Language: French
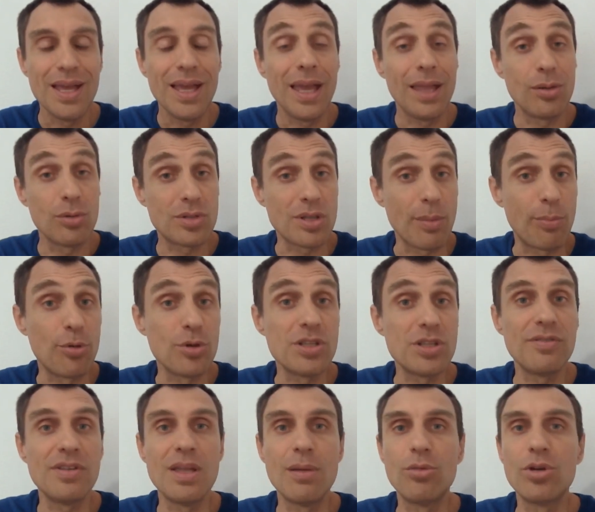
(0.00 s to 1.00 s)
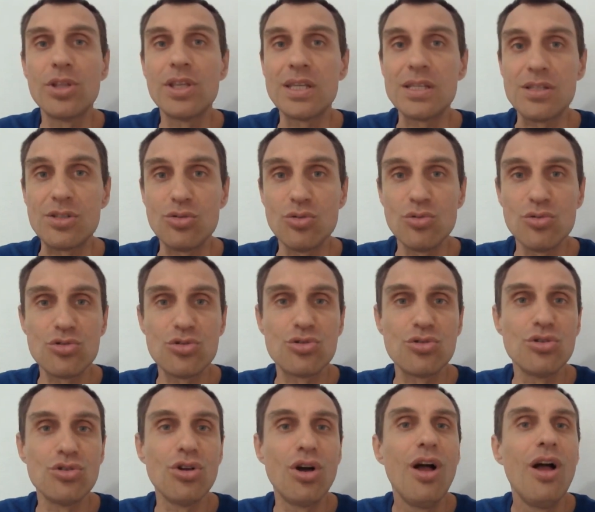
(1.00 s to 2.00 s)
Et donc ça pose évidemment des questions
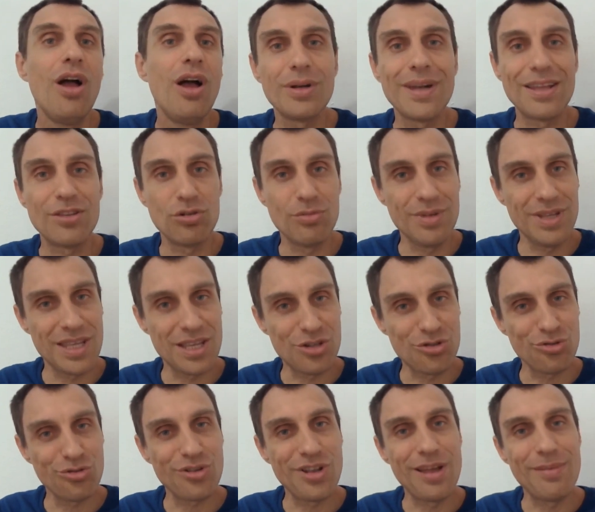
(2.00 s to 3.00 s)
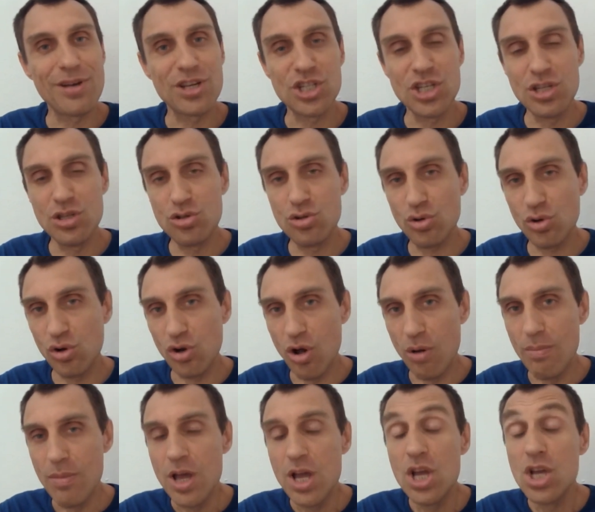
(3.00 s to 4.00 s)
sur la domination de la machine sur
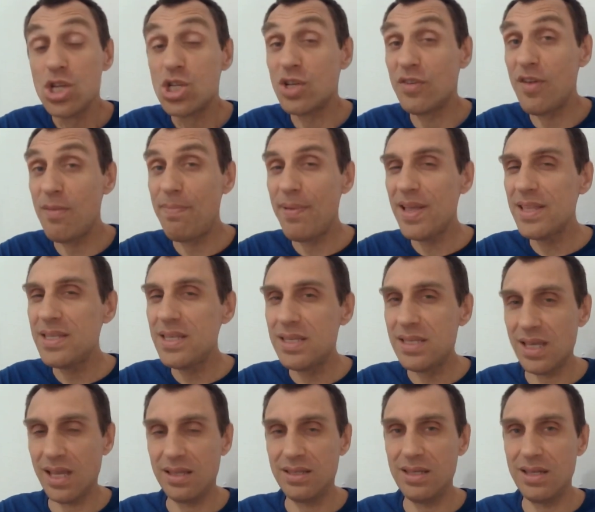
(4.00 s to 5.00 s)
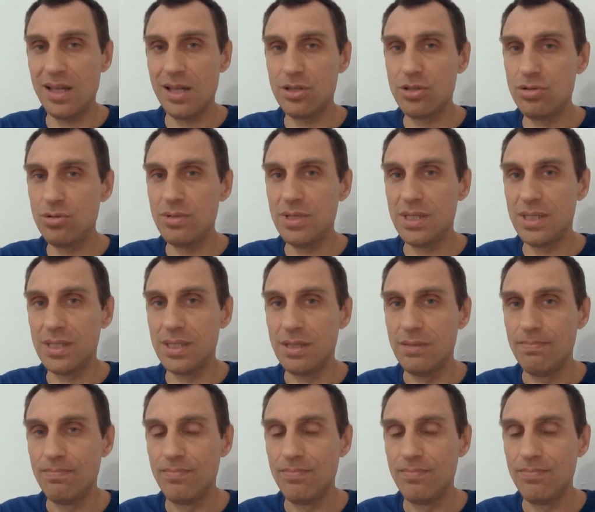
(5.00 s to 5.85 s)
l'homme. Je ne vais pas disserter là-dessus ici.